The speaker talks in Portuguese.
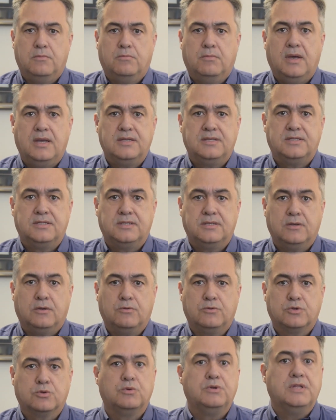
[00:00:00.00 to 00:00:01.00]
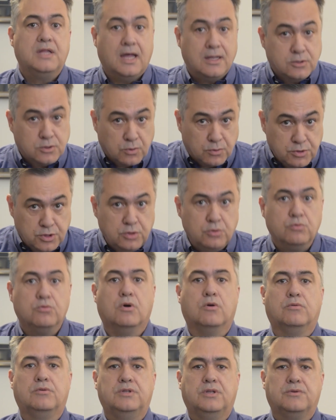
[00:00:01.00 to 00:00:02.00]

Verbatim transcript: mas os cuidados continuam.